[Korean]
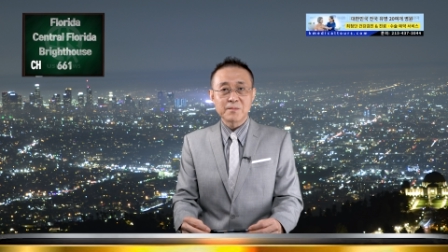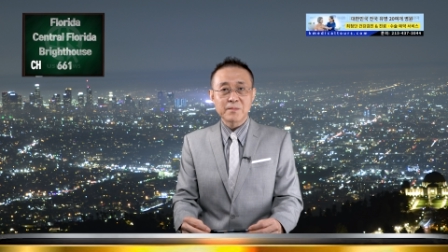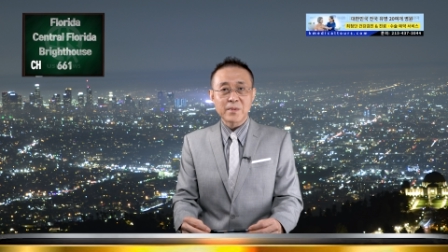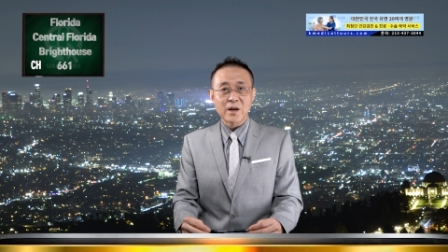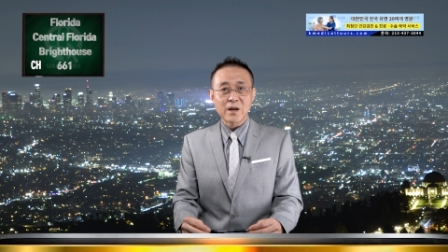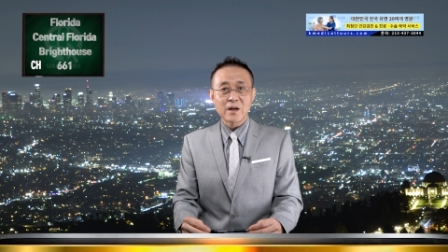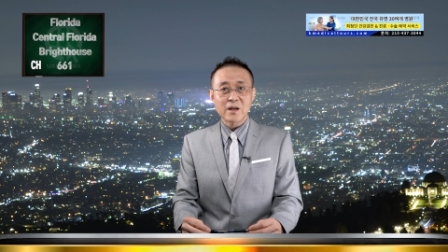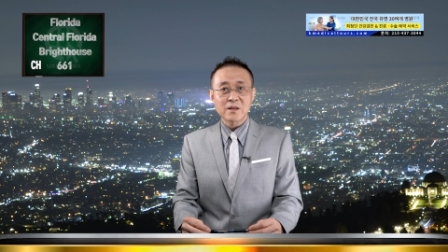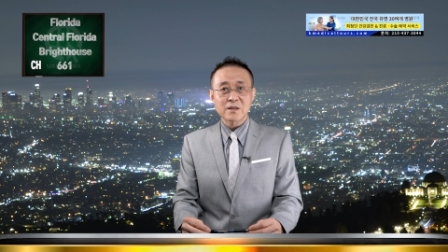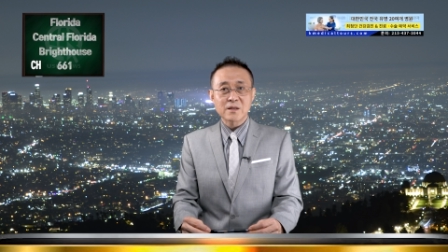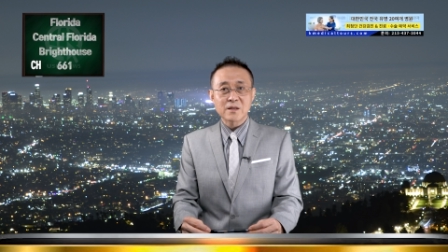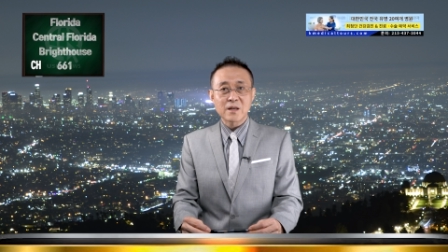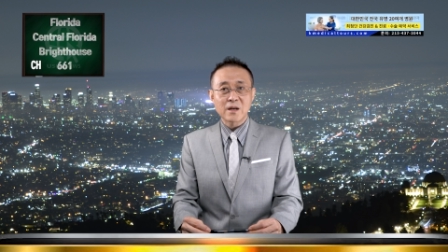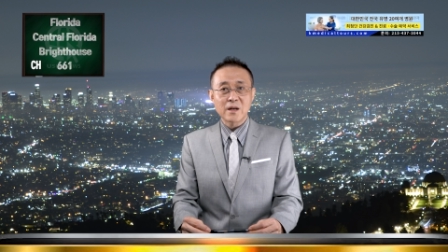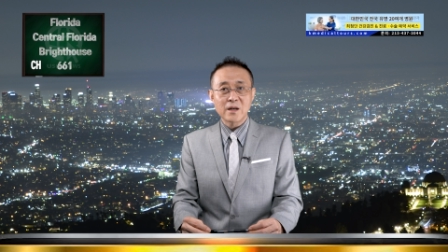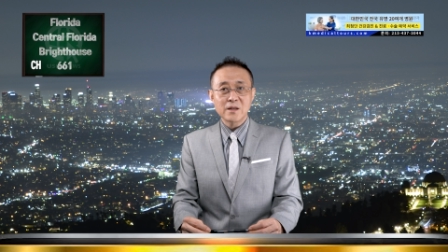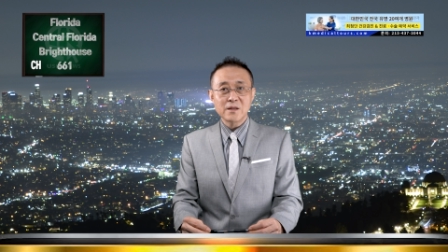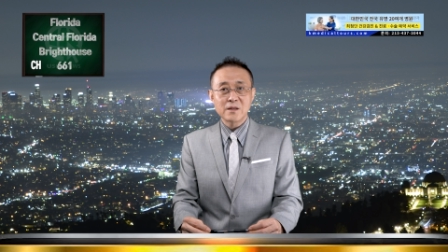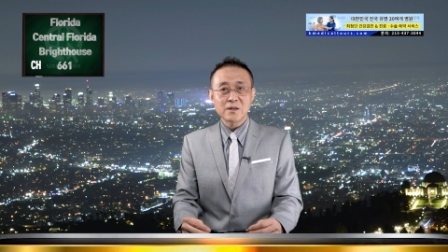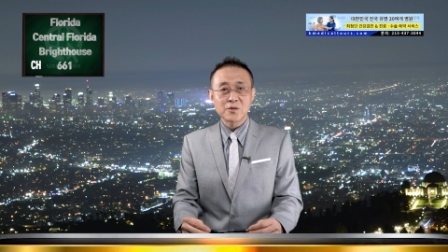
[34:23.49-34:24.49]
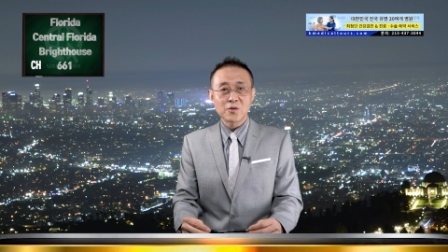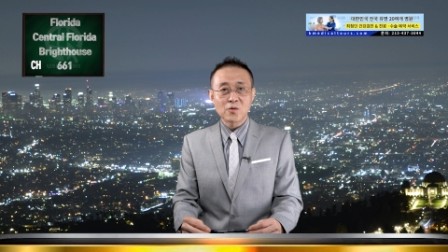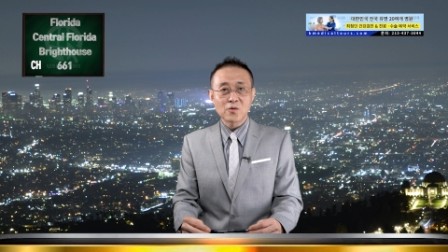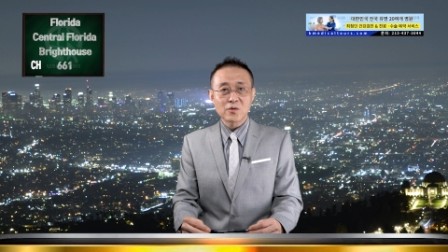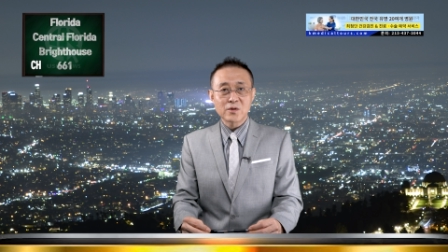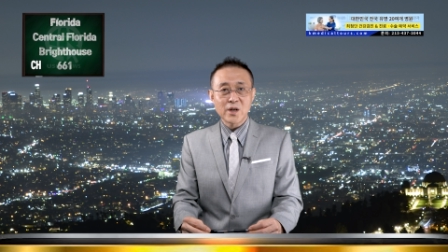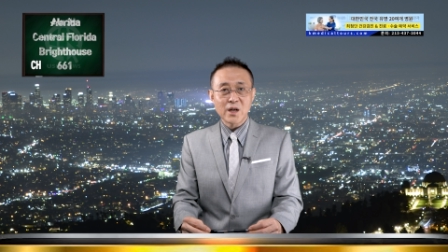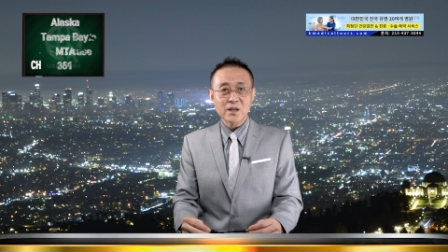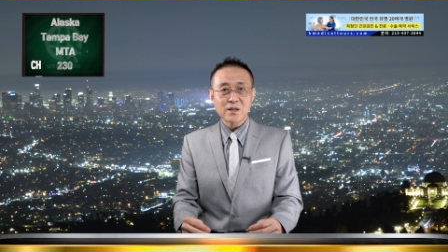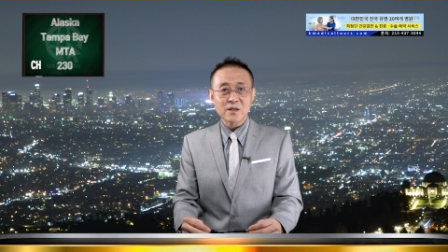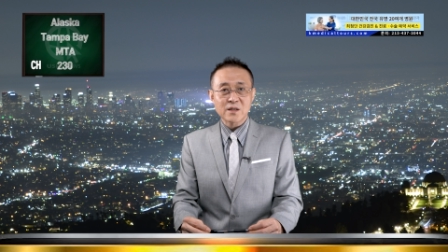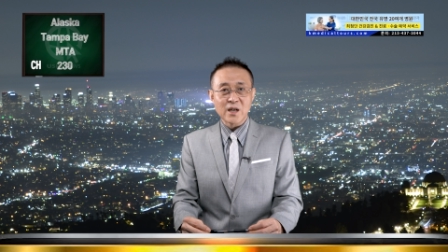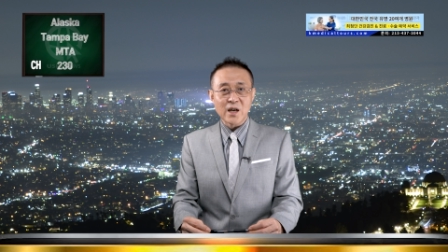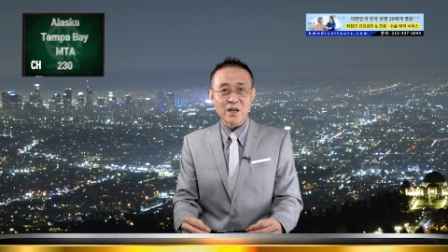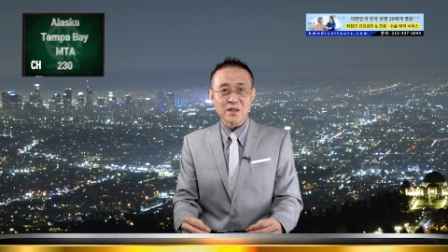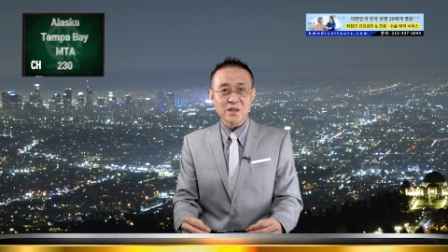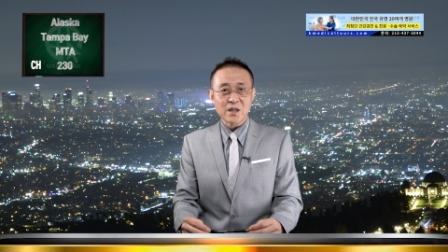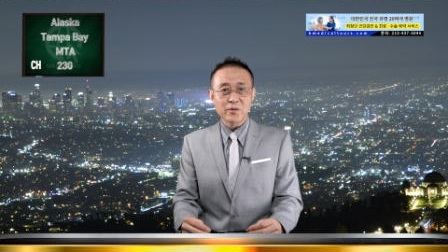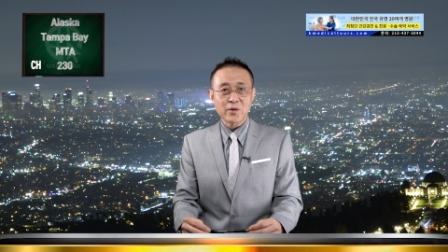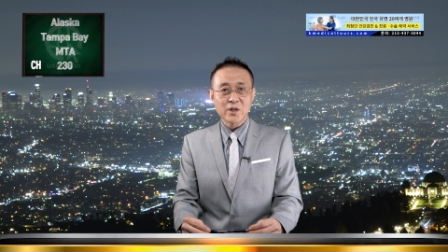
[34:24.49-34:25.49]
팔레스타인, 요르단
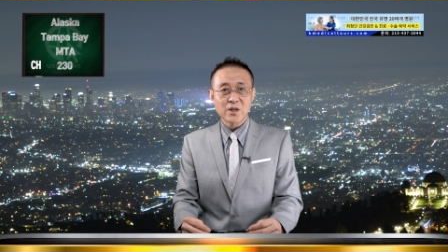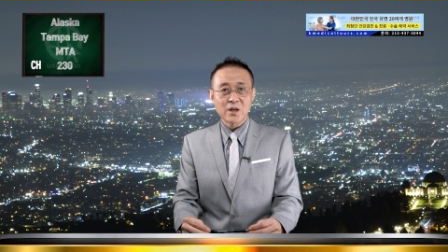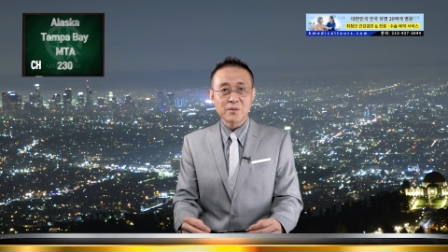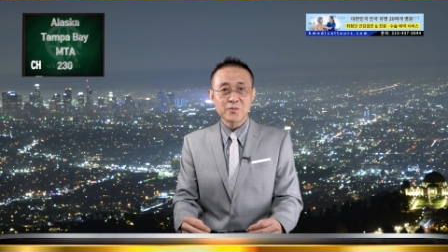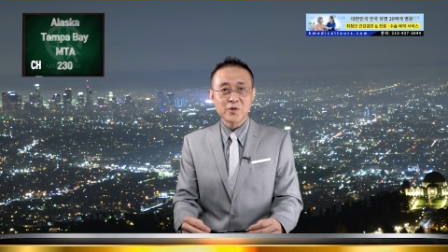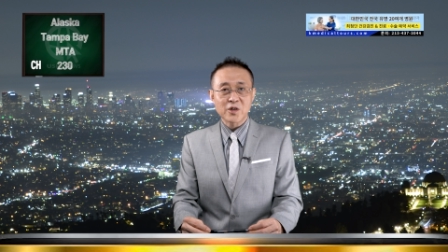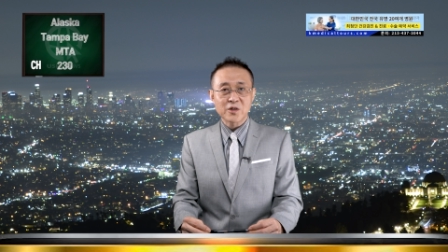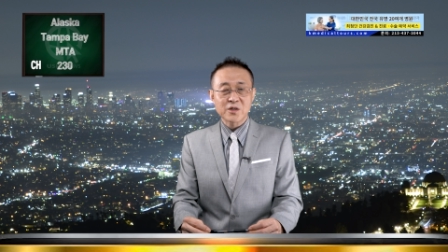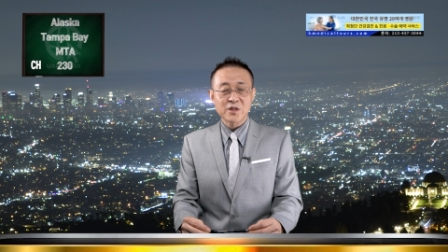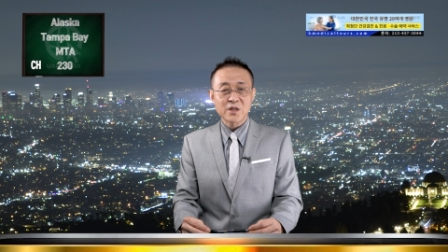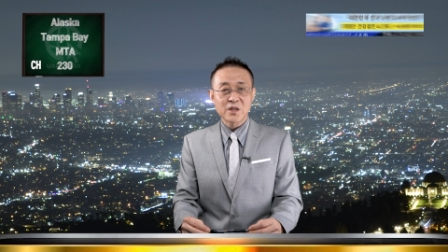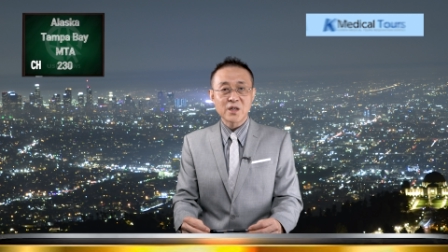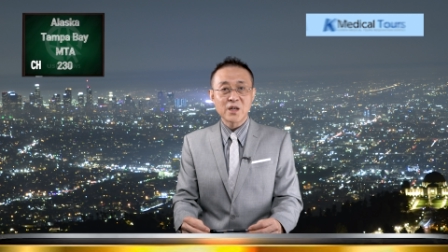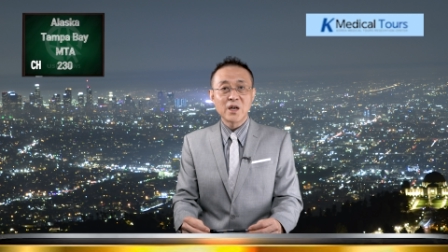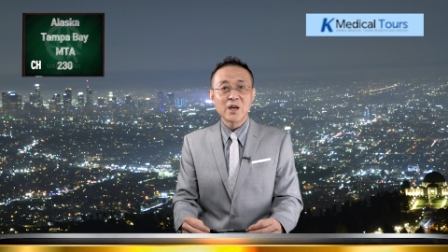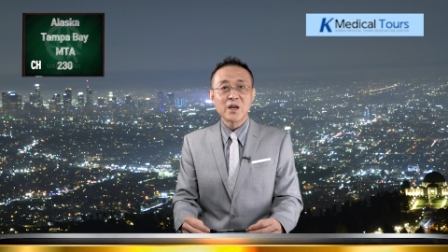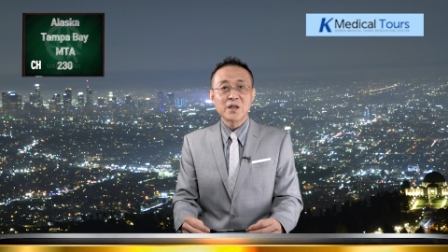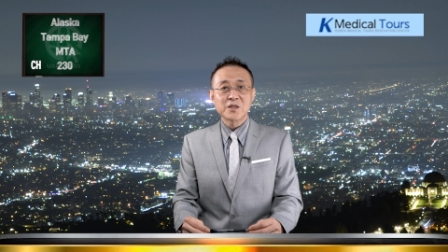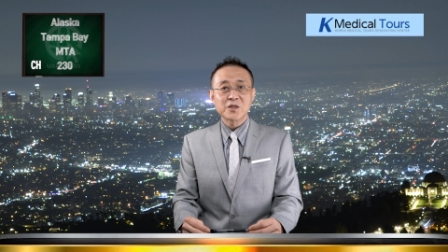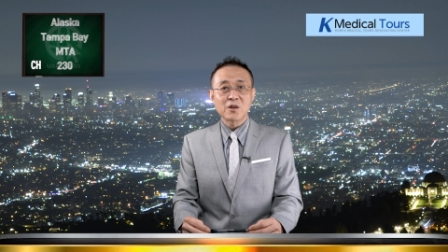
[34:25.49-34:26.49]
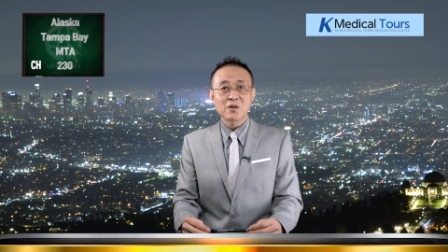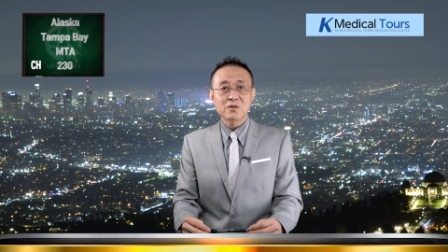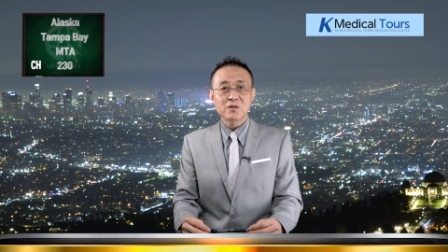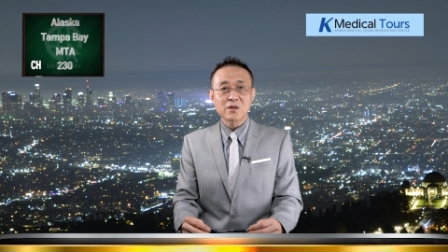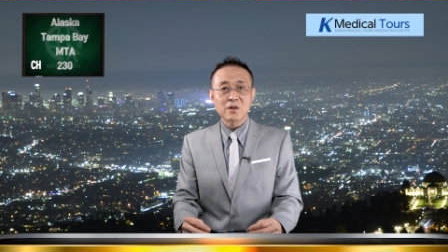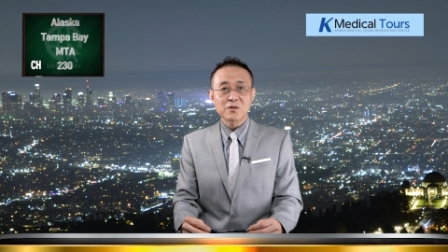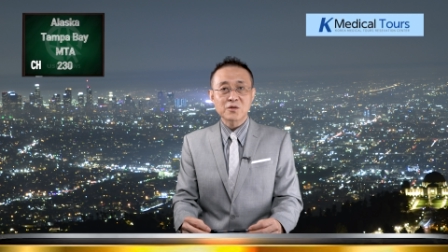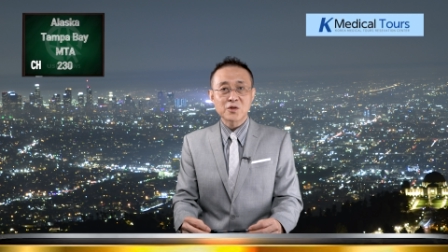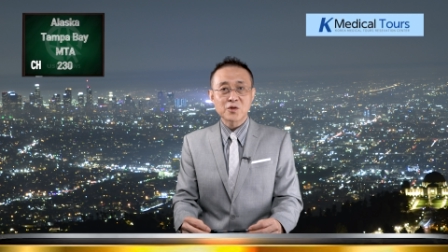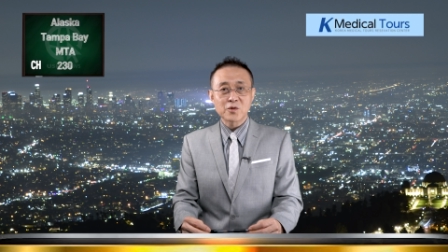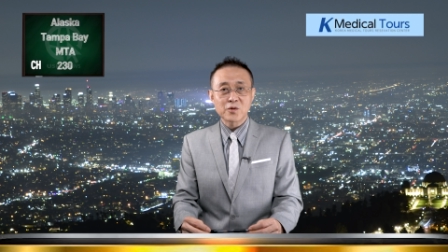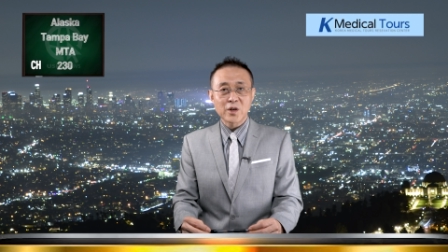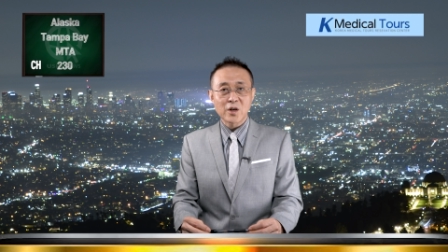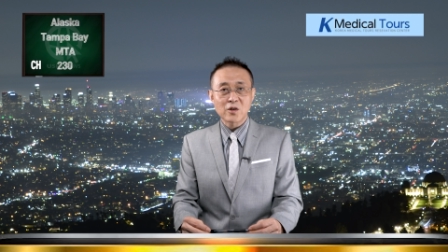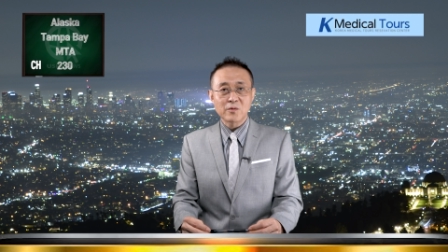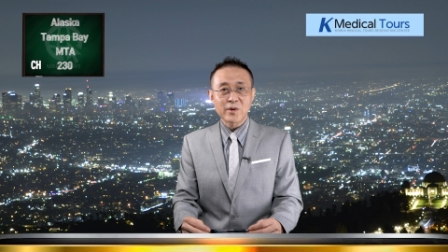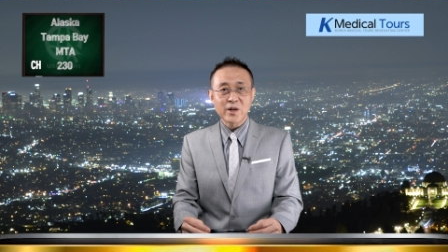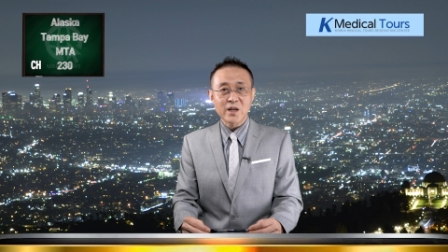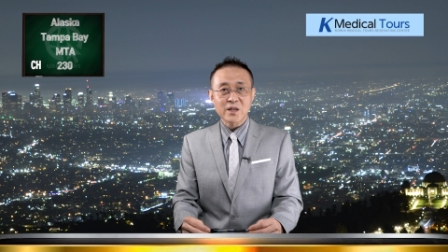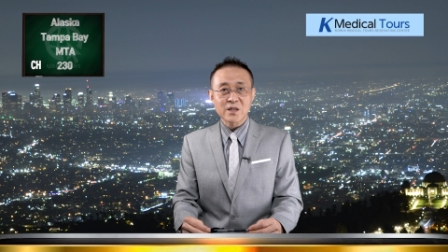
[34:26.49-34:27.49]
사자회담 역시 전격
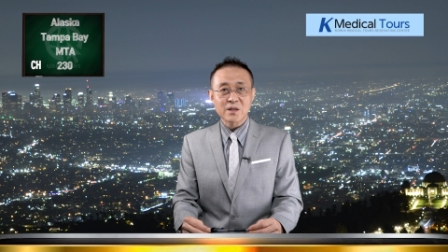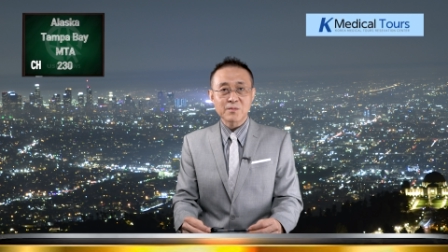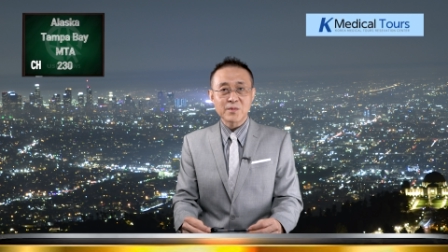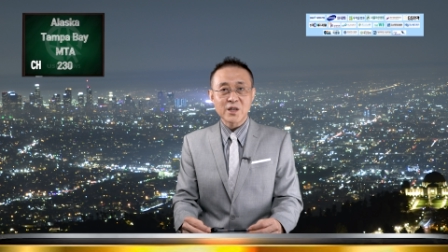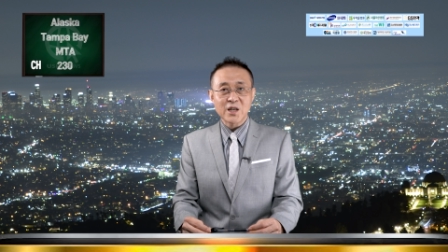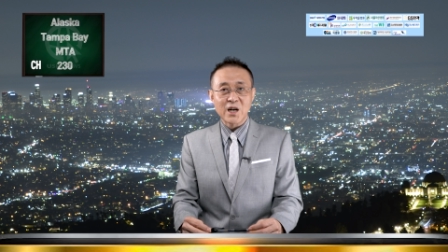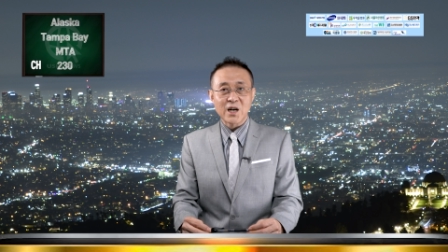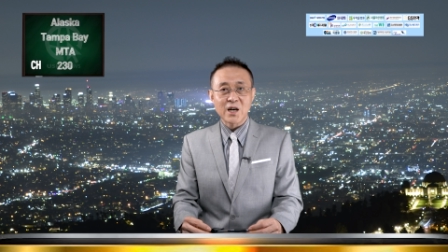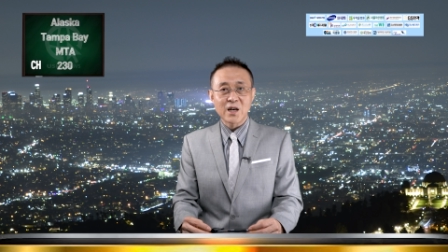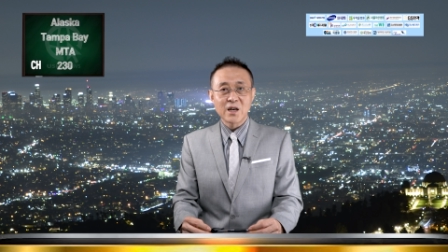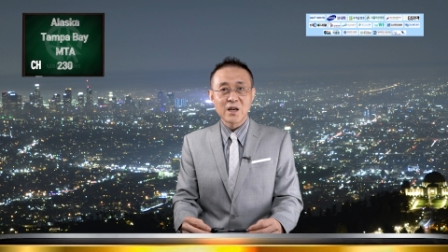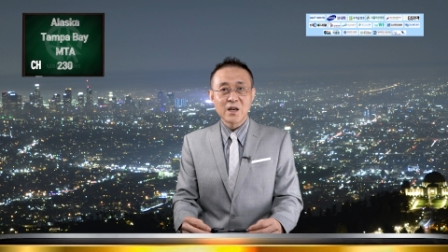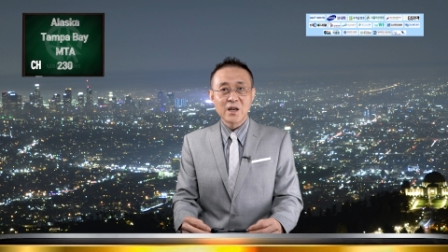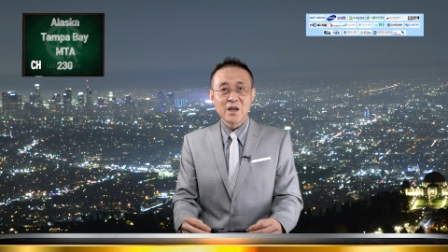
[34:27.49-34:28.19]
취소되고 말았습니다.